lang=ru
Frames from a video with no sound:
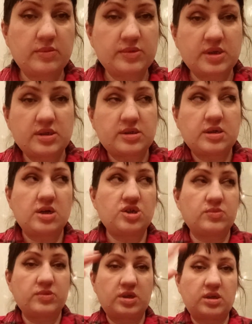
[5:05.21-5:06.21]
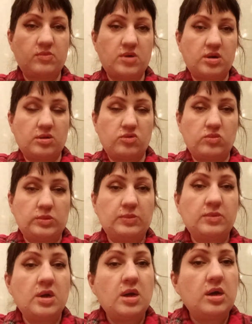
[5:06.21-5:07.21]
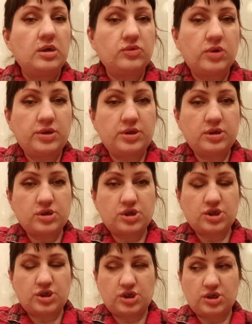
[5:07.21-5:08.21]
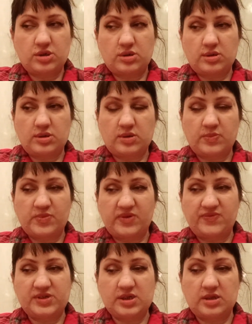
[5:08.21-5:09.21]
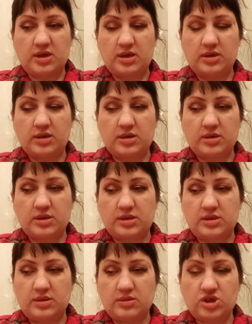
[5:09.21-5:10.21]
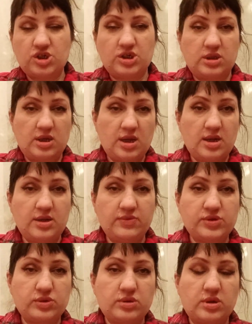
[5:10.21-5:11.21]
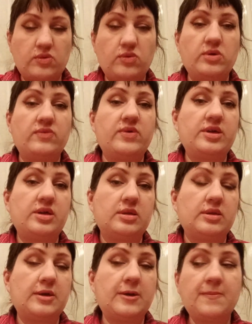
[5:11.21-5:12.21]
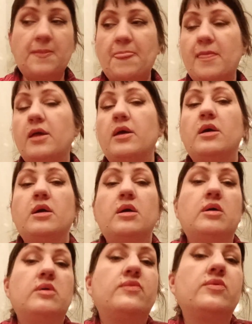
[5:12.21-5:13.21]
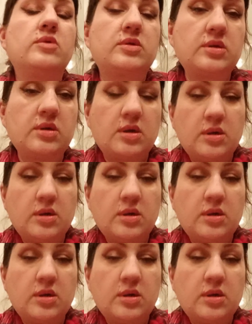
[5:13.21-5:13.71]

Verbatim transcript: там со стажем таким огромным. Но они это профессиональные, как эти шинели, все такое военное. Вот.